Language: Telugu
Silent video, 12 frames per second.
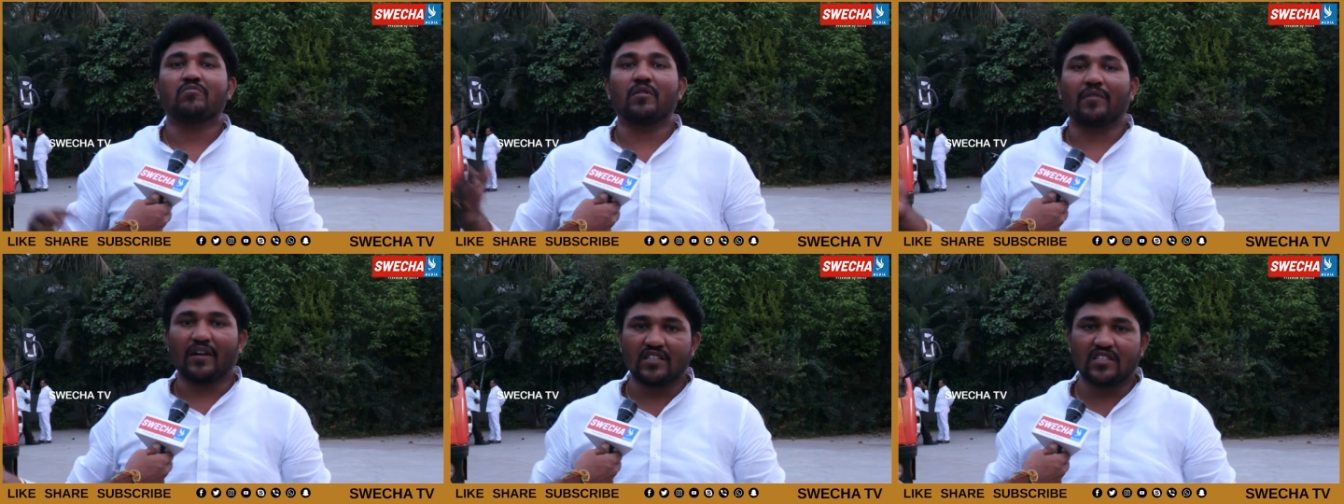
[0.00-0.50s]

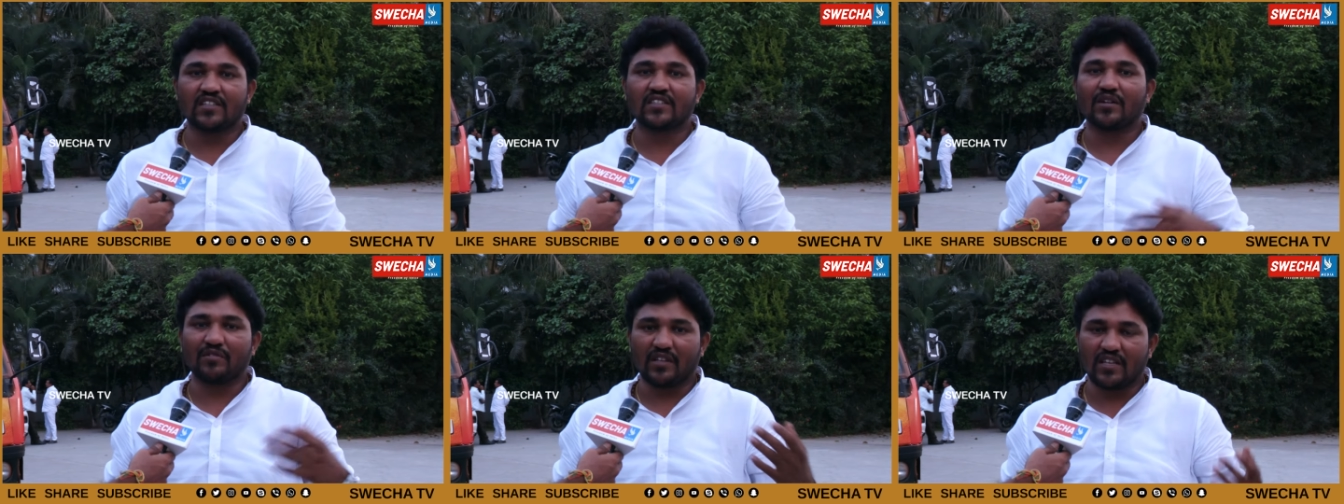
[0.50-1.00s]
మేము అది
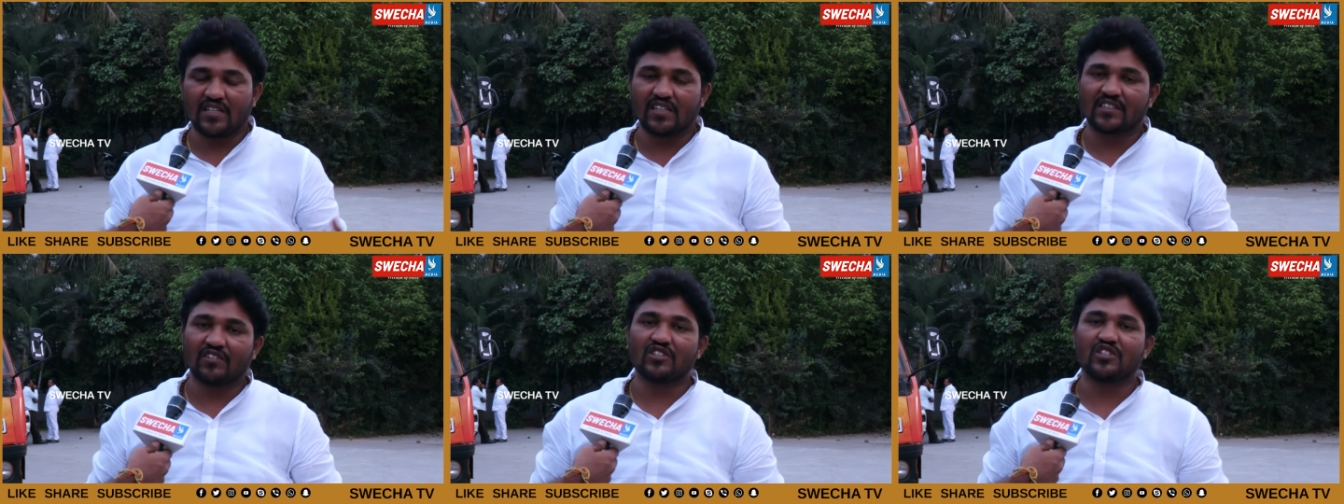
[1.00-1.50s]
చేస్తాం ఇది
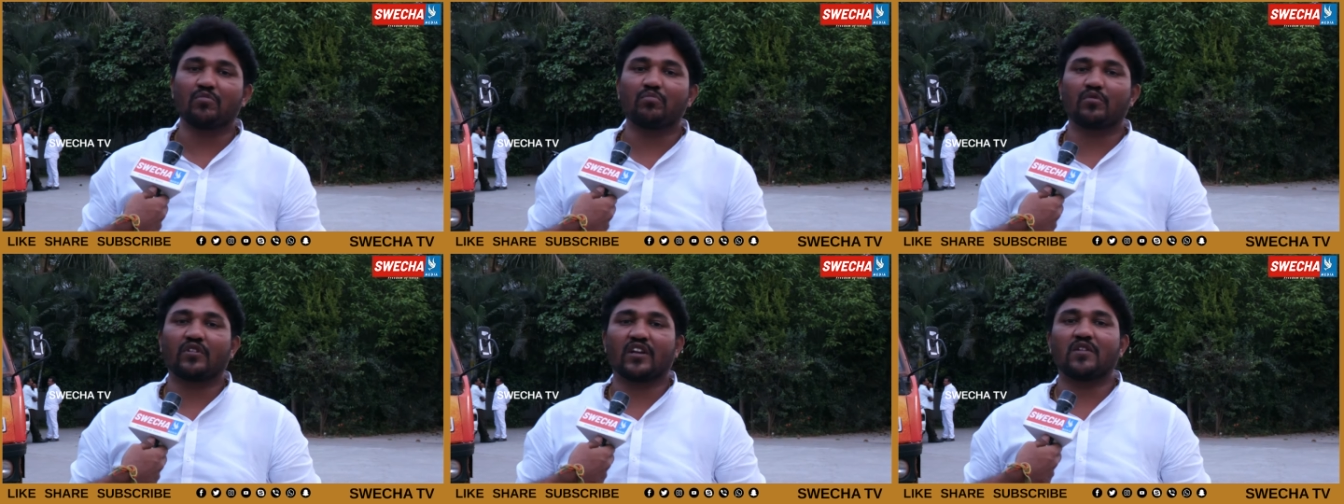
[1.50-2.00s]
చేస్తామని
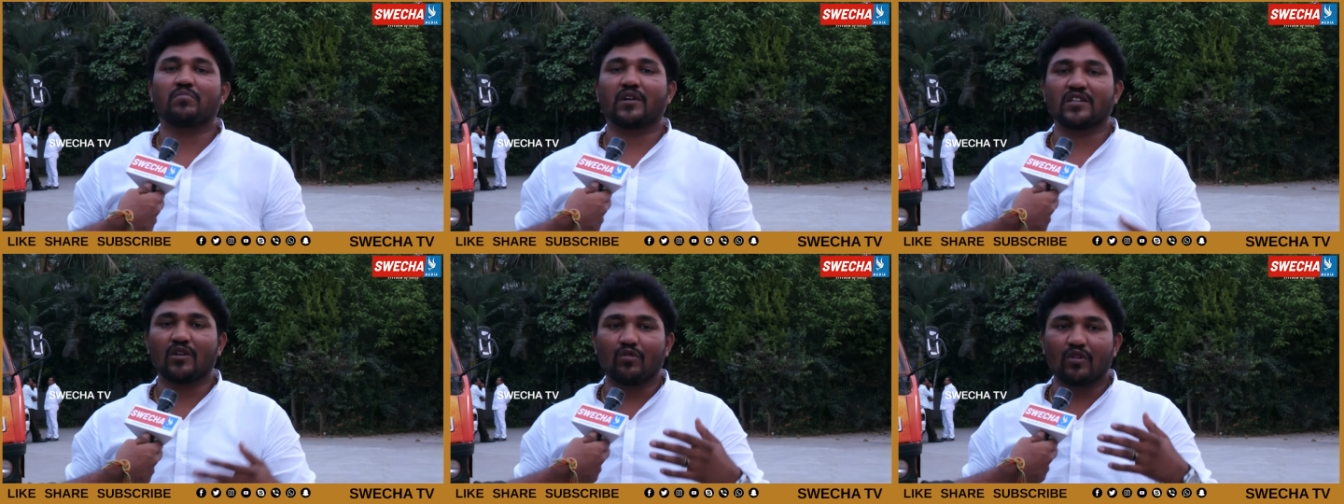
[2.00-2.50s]
చెప్పుకుంటేనే
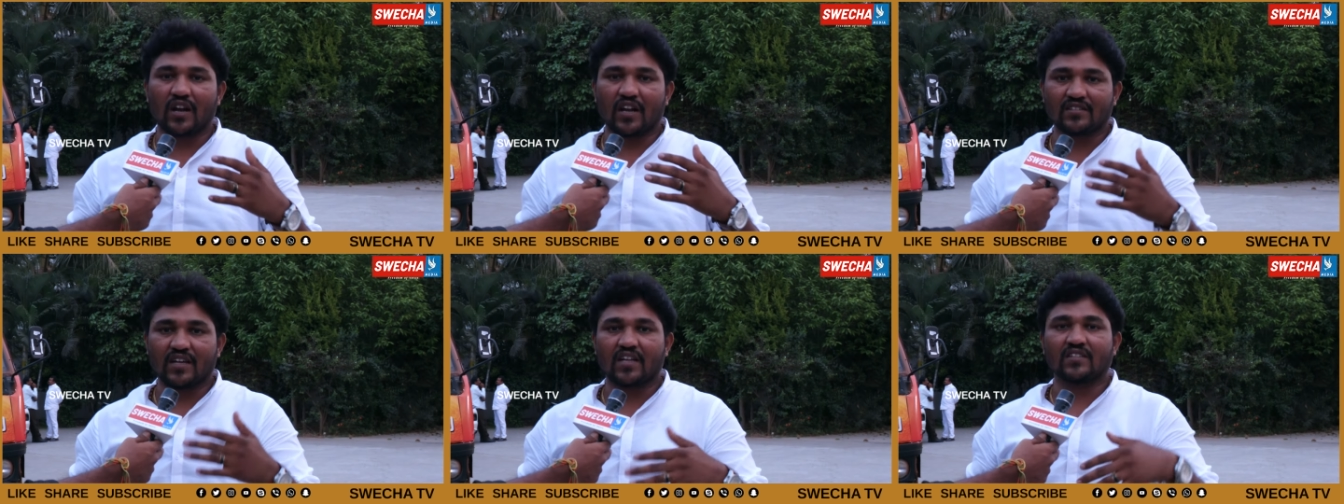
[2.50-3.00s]
ప్రజలు
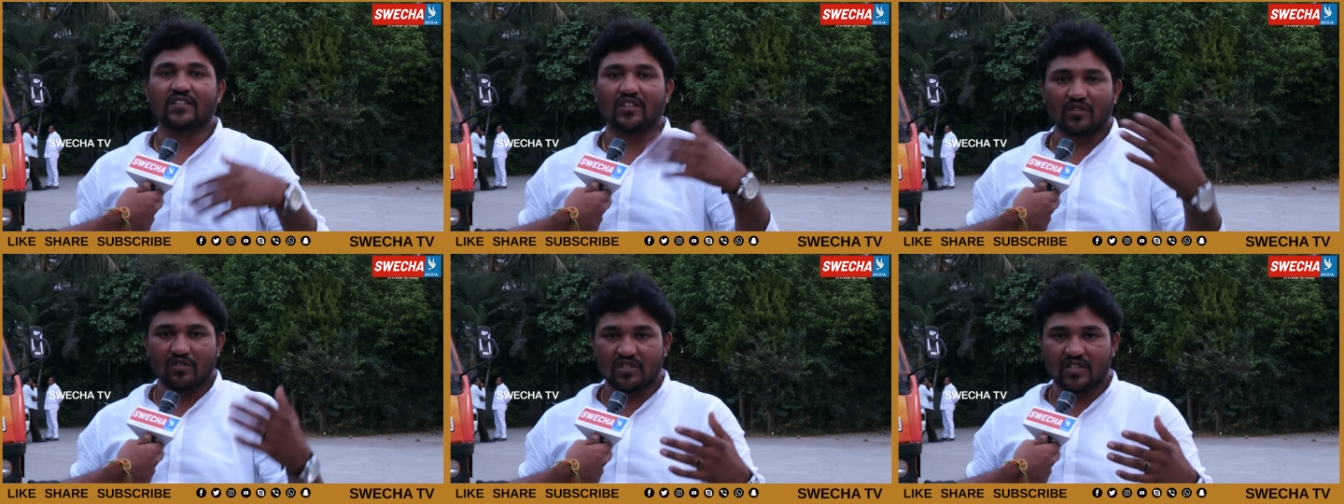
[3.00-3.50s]
ఓట్లేస్తాన్న
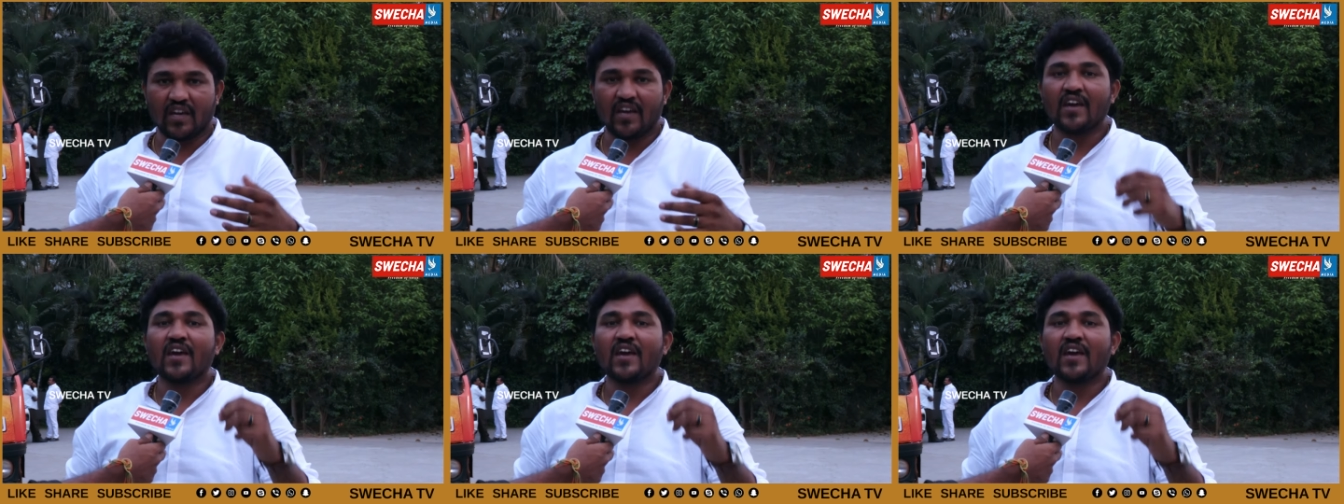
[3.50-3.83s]
స్థితి నుంచి